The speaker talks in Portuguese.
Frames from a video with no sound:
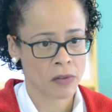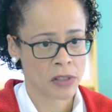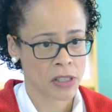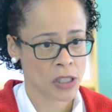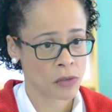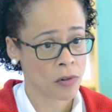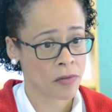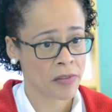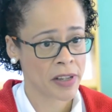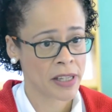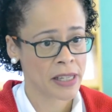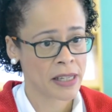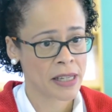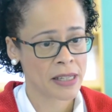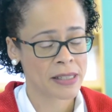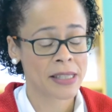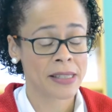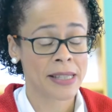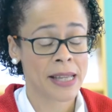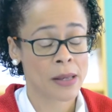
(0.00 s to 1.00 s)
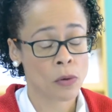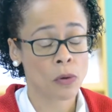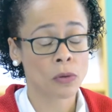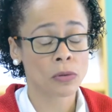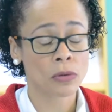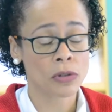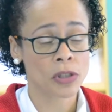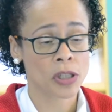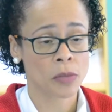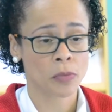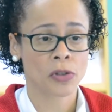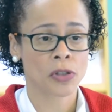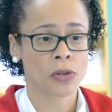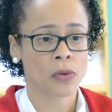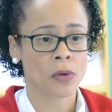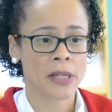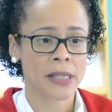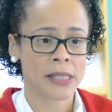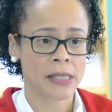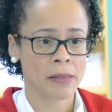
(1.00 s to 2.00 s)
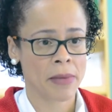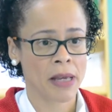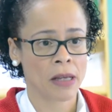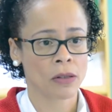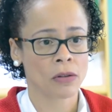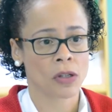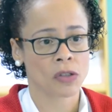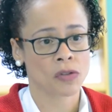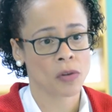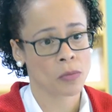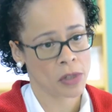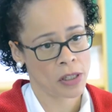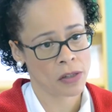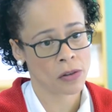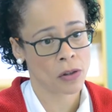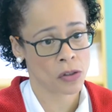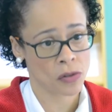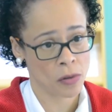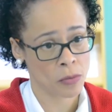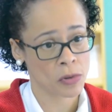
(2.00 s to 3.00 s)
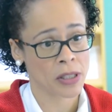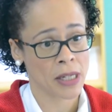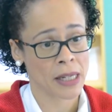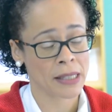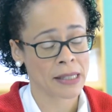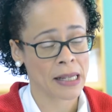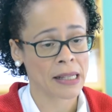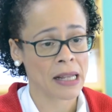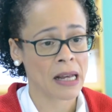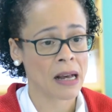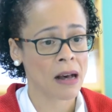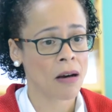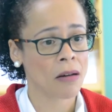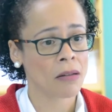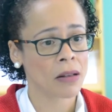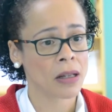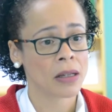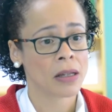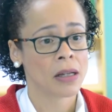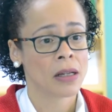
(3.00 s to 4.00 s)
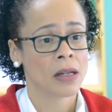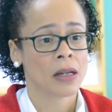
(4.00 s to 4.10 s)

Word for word: Vocês vão ver que existem outros tipos de conhecimento nós vamos, que nós vamos tratar na aula,